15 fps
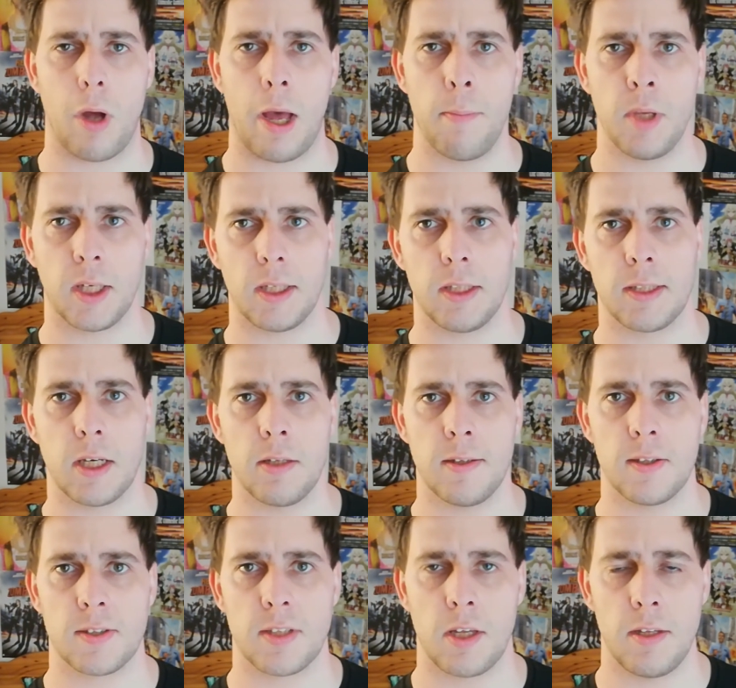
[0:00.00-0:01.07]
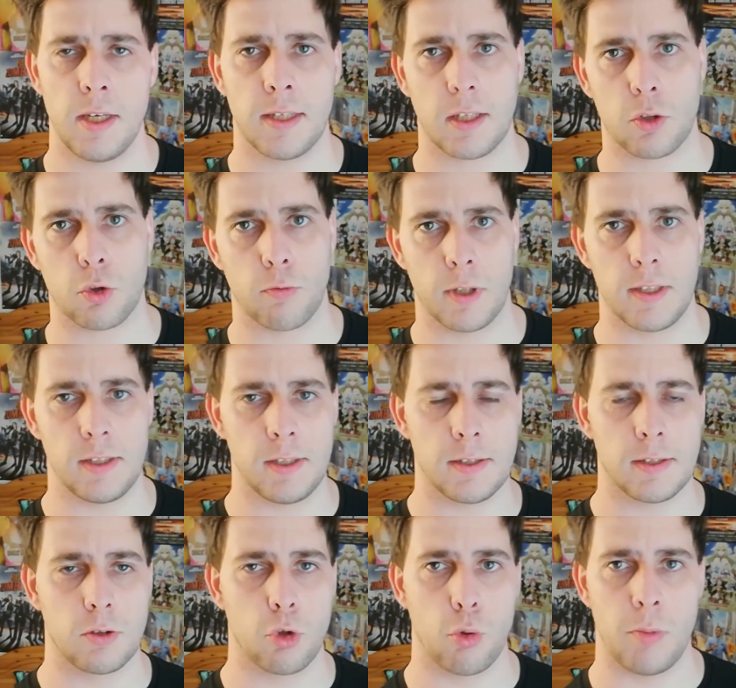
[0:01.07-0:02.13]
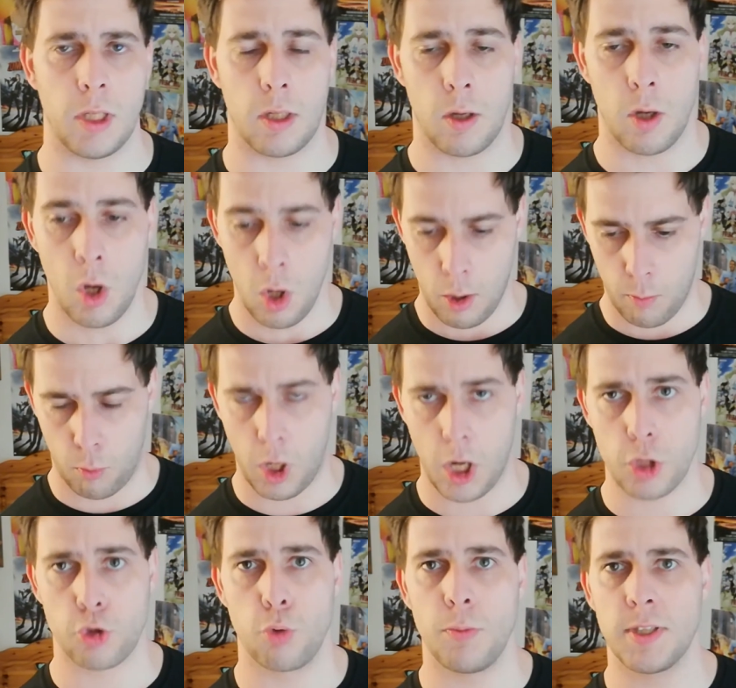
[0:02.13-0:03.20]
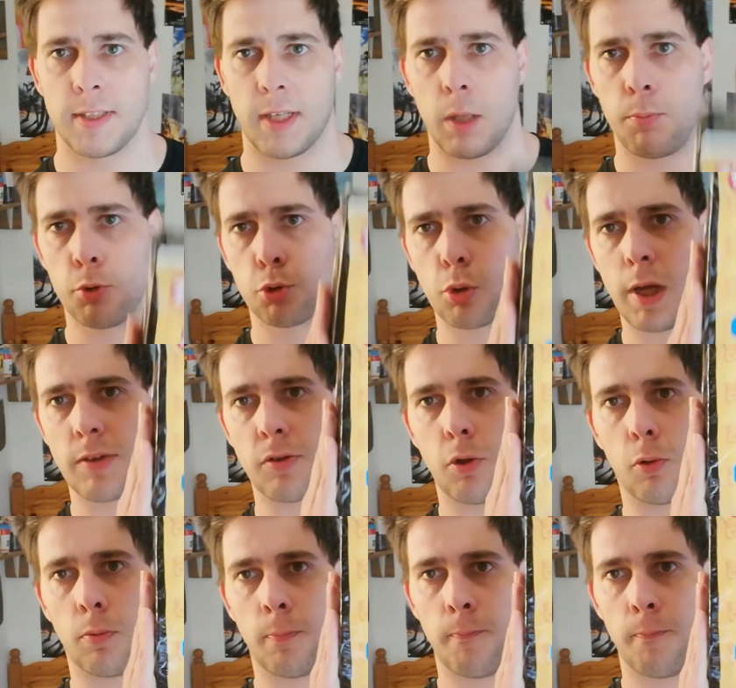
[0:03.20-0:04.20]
américaines des années 90-2000. Moi, je miserai plutôt là-dedans.